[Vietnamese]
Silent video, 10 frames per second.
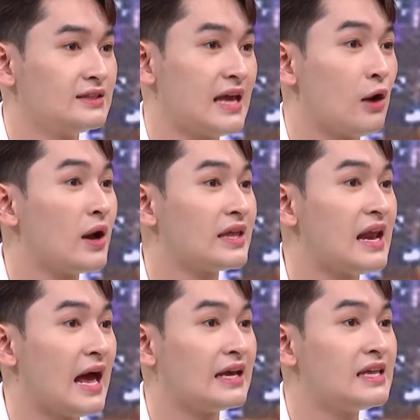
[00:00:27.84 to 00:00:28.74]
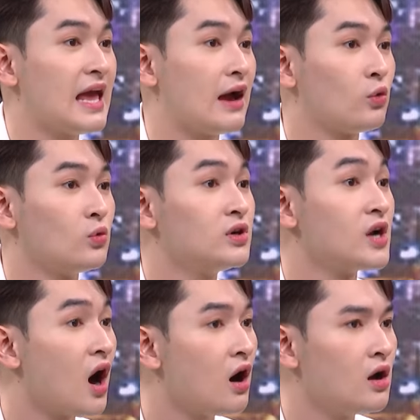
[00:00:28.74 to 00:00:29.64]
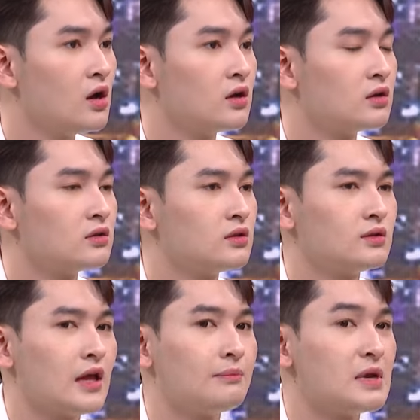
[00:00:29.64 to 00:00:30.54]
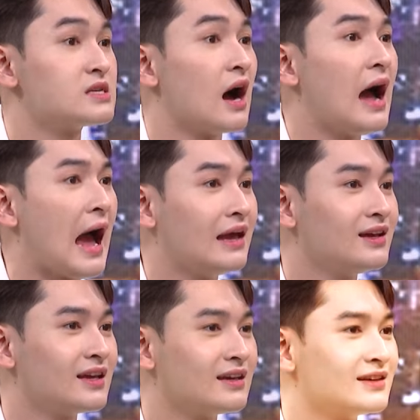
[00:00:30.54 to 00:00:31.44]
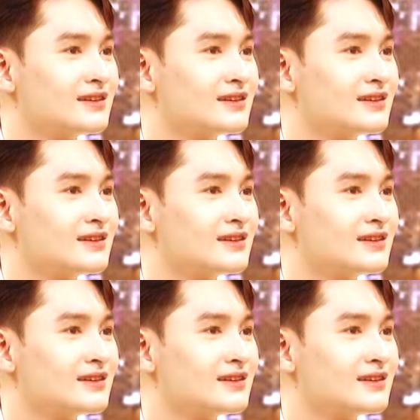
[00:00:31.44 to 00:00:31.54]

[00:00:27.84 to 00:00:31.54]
chạy qua chạy lại cái nhà của người đó em bị sợ hãi á chị